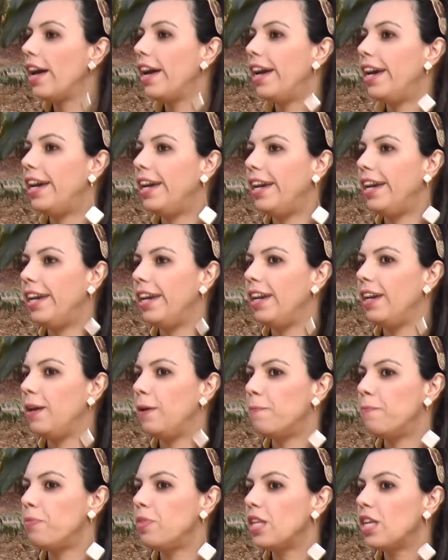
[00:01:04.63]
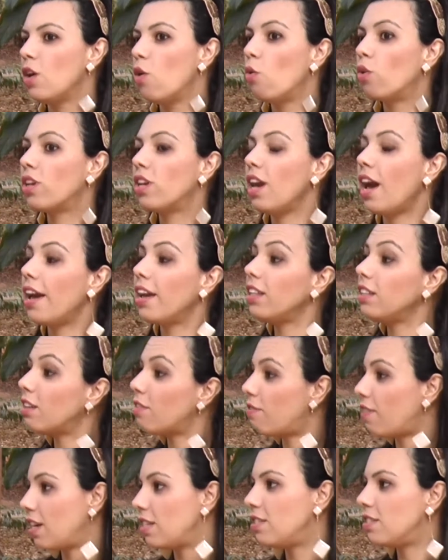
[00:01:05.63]
é, o que
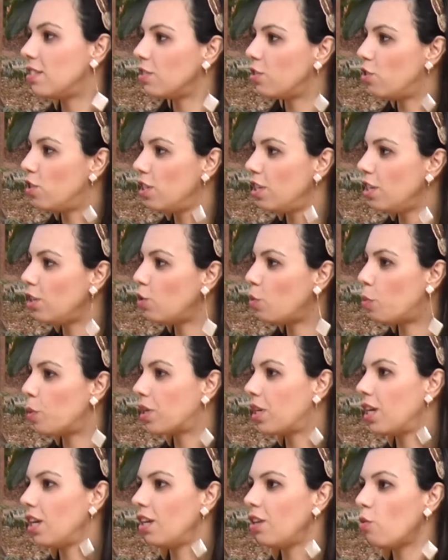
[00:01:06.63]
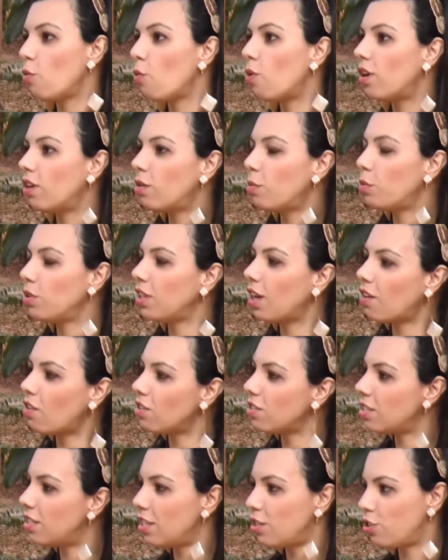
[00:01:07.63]
ainda faz sentido, porque em um ano muita
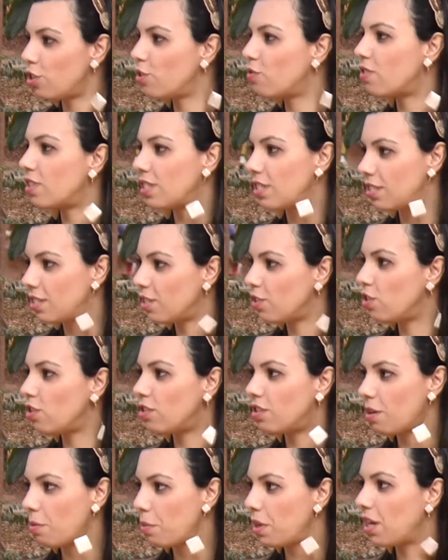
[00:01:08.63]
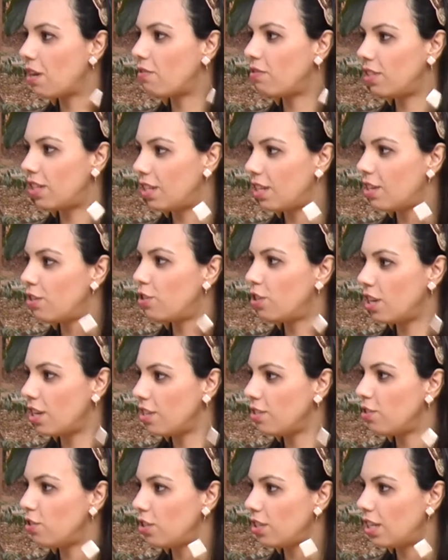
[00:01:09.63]
coisa deixa de fazer sentido também na vida da
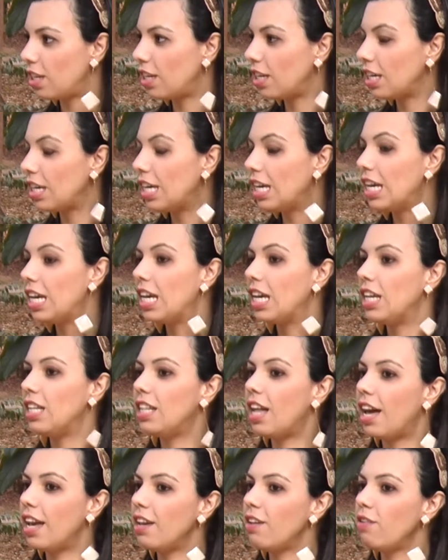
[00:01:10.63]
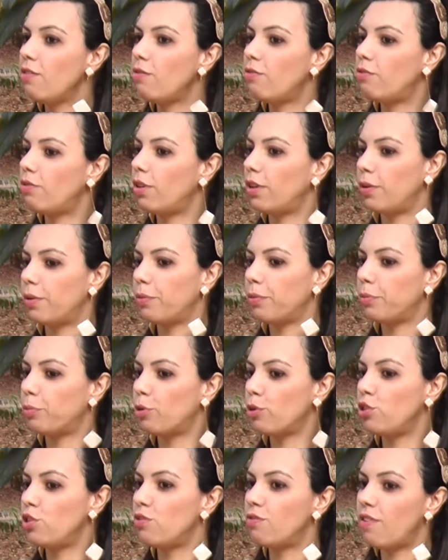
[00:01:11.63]
gente, né? E daí, eh,
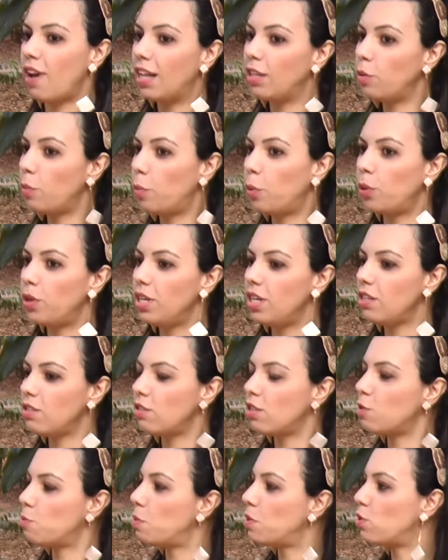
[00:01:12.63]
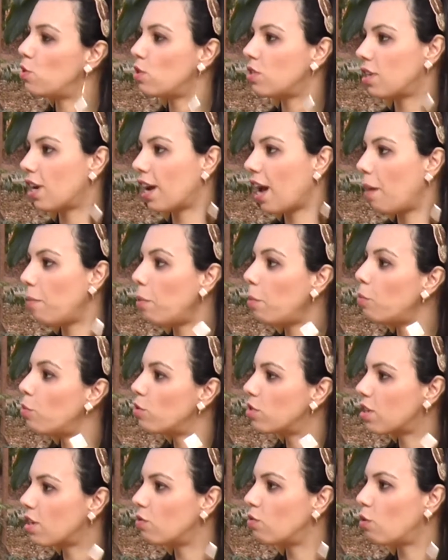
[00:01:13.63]
motivado por isso, as pessoas acabam
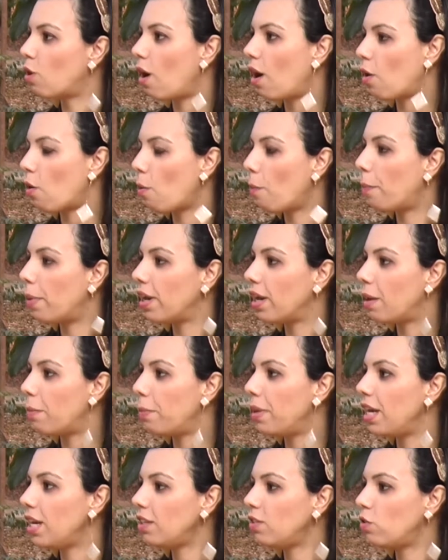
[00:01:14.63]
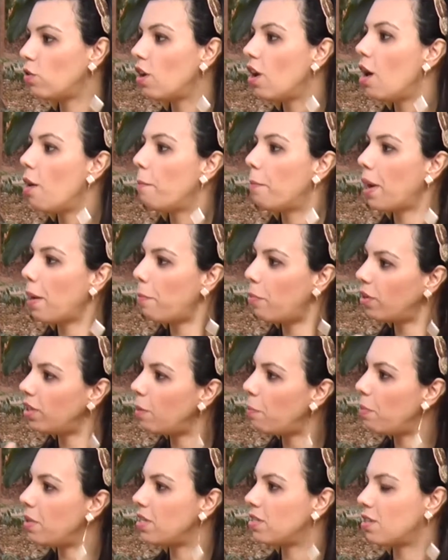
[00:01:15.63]
buscando acompanhamento para
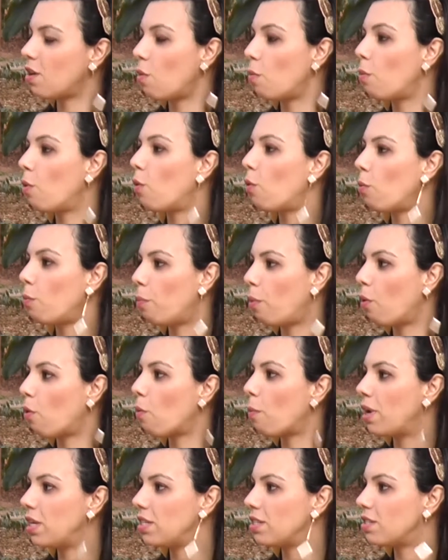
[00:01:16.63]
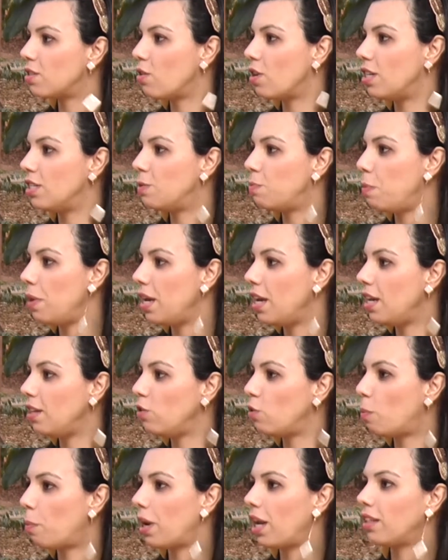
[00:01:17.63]
poder pensar um, um, pouco mais a seu
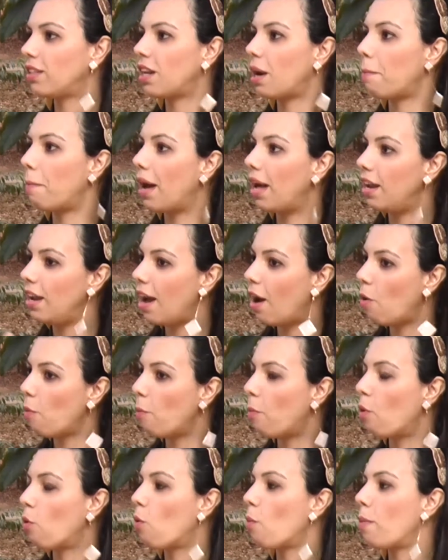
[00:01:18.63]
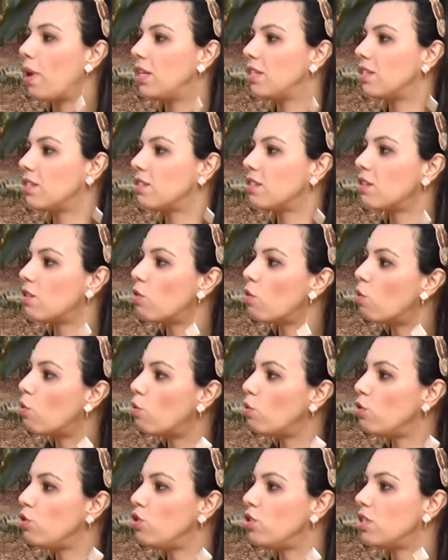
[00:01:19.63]
respeito, para trabalhar um pouco mais as
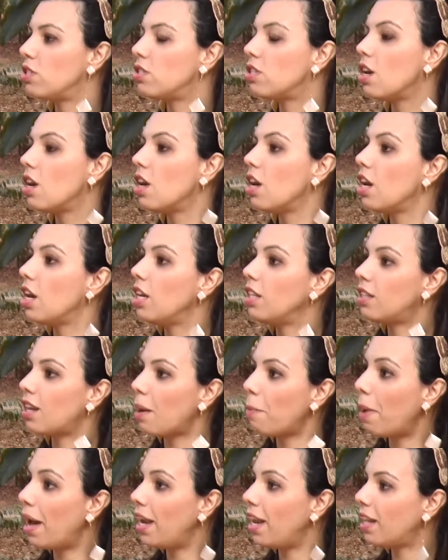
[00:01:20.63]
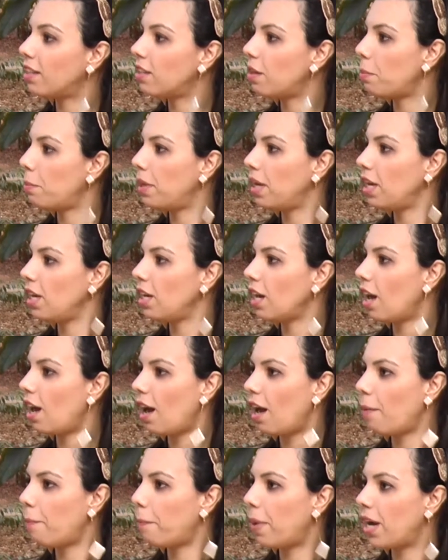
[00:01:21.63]
angústias e trabalhar também
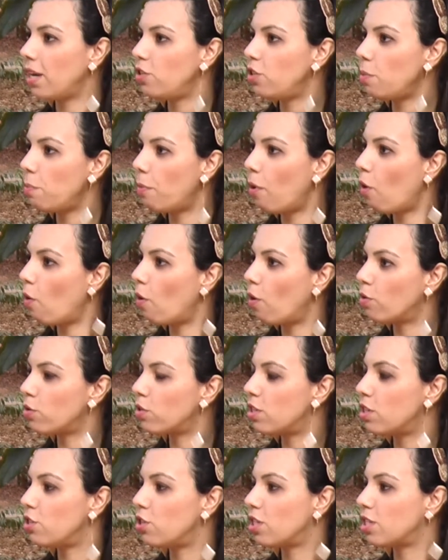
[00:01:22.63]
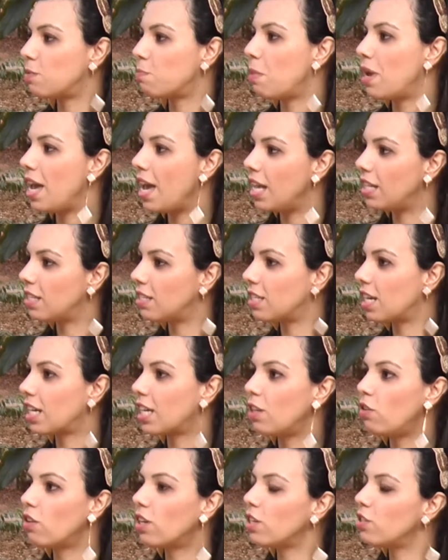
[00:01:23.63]
a, a parte boa, ou seja, as metas,
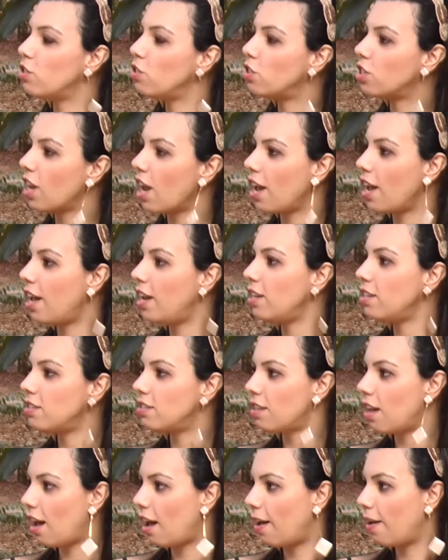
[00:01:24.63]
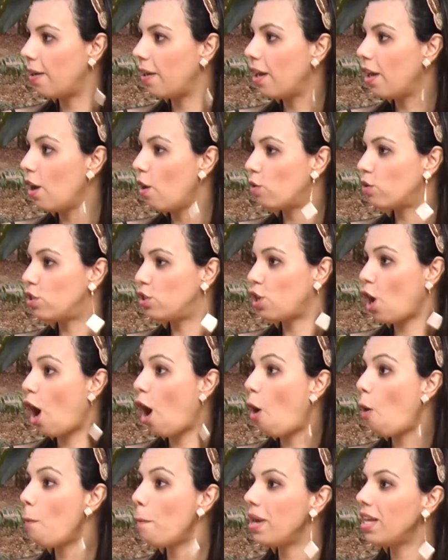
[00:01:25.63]
aquilo que a gente quer realizar, ou seja,
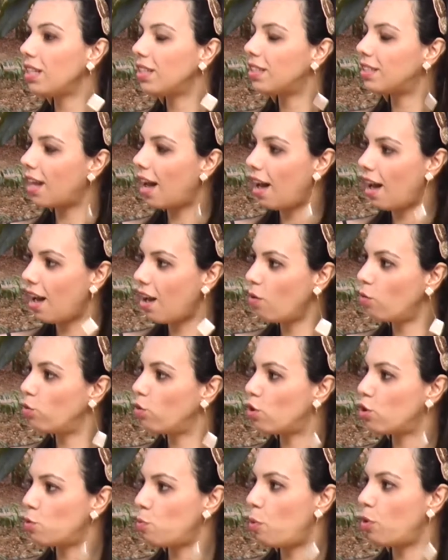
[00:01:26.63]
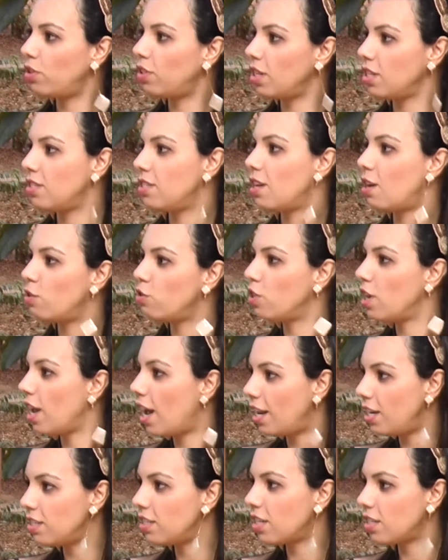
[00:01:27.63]
aumentar o nosso potencial de
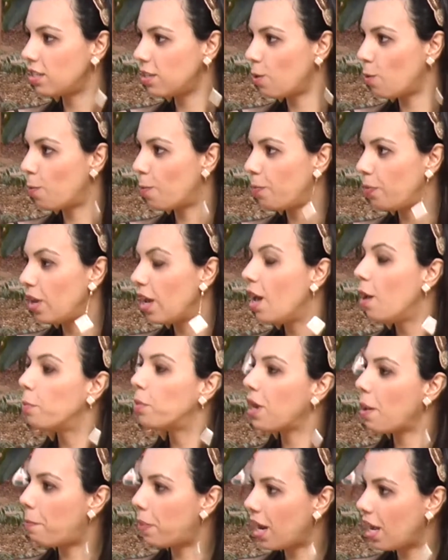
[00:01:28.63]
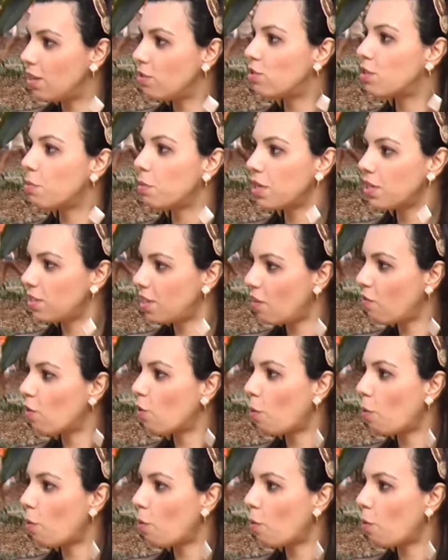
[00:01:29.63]
realização, porque é para isso também que serve o